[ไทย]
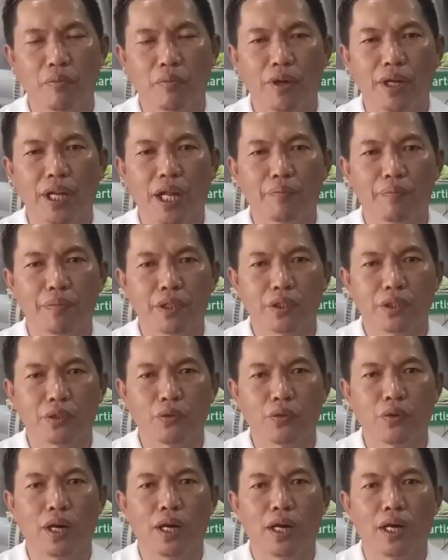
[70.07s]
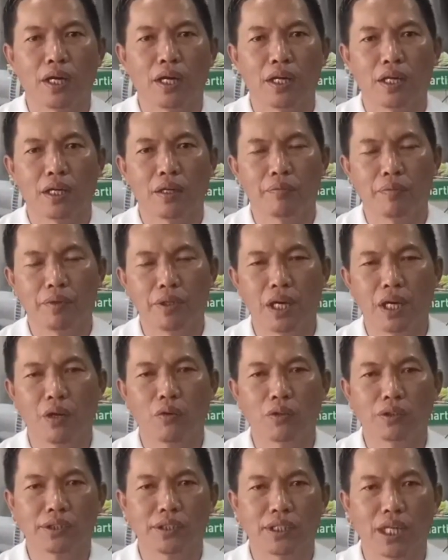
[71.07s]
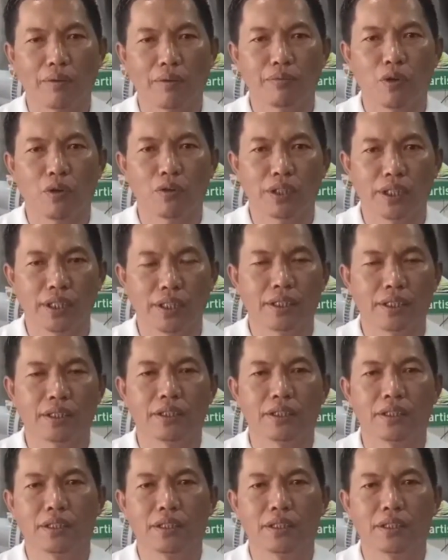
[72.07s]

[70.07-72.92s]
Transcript: ไม่ได้เปิดตัวเพื่อลงสนามท้องถิ่น